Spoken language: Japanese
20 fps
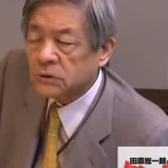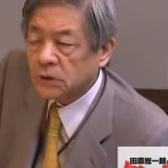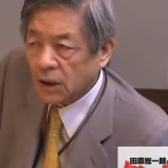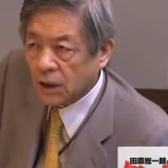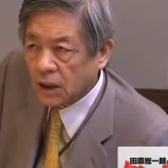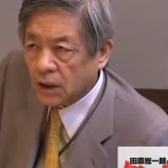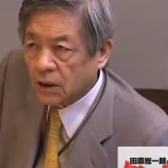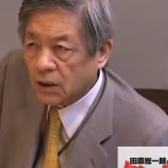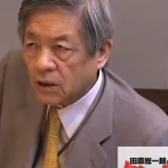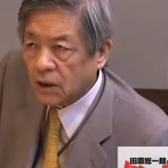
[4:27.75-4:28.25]

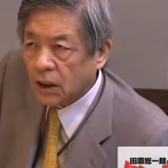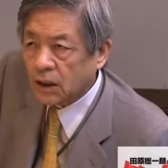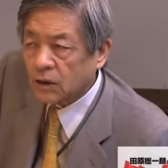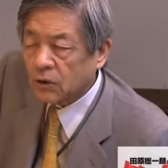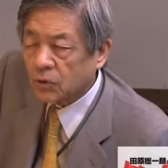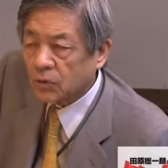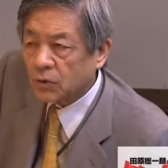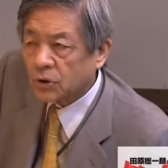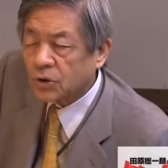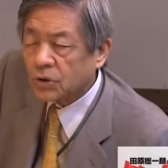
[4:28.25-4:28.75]
ね、
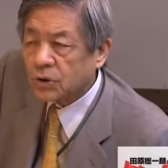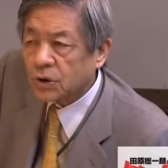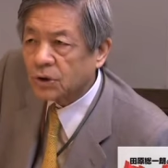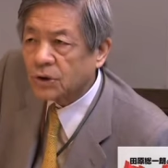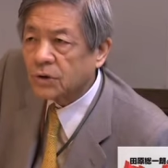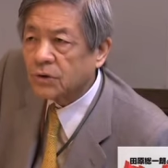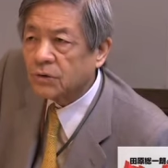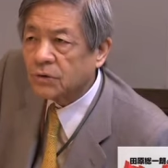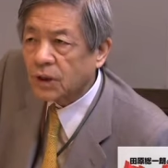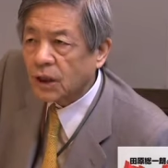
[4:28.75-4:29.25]
独立さ
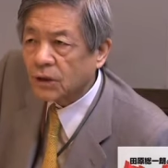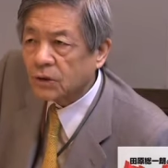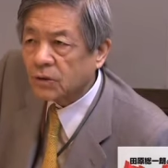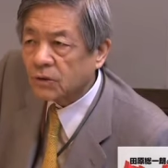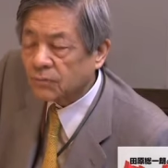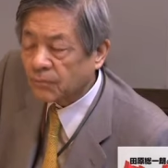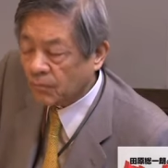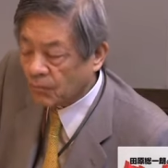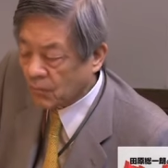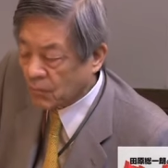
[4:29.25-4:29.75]
せるんだ
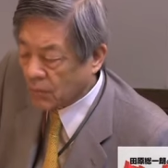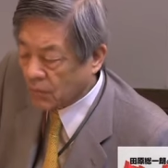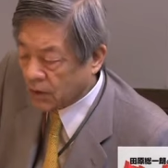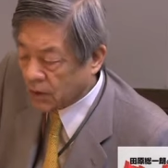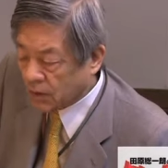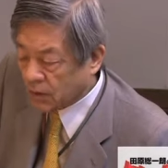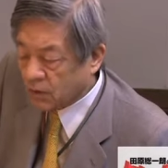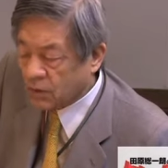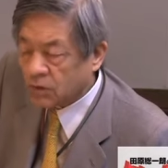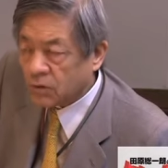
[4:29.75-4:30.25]
と
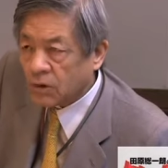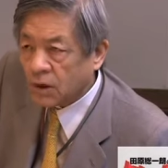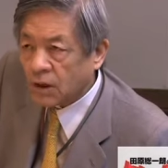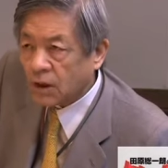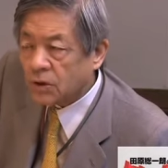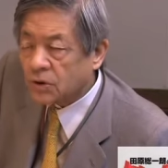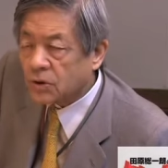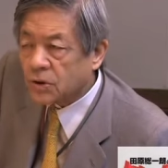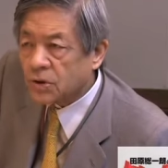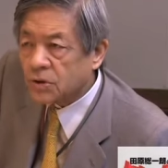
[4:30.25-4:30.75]
いう
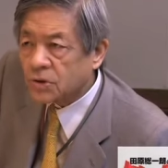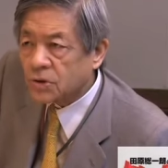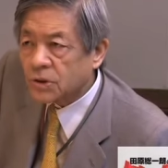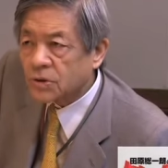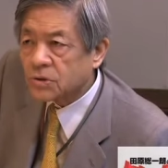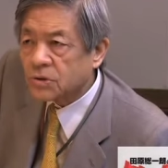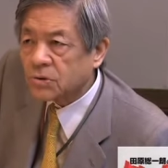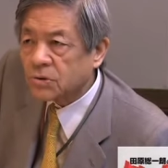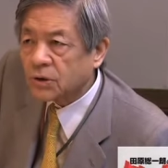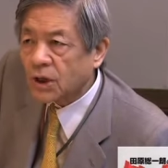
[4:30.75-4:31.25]
正しい
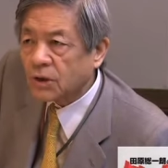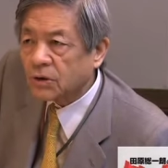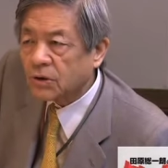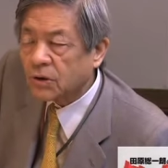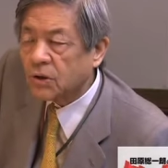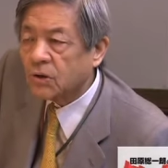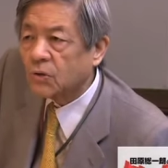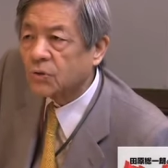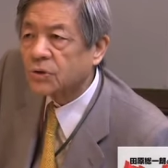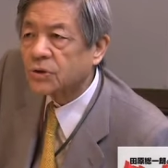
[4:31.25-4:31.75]
戦争だ
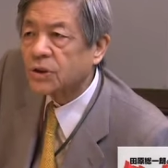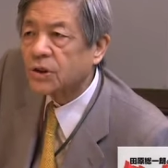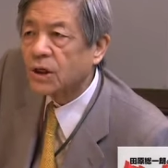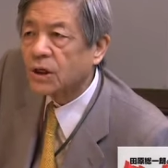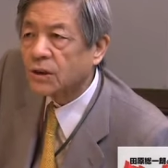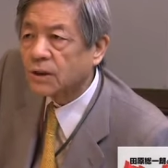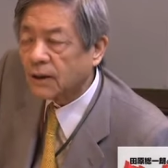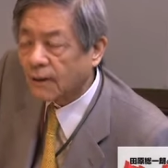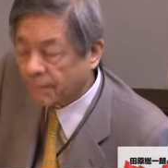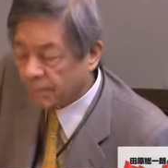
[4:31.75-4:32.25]
というふうに教えら
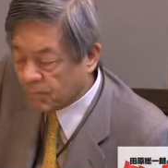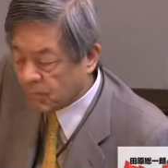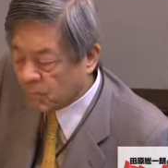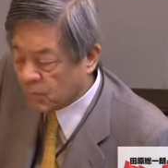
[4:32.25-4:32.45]
れた。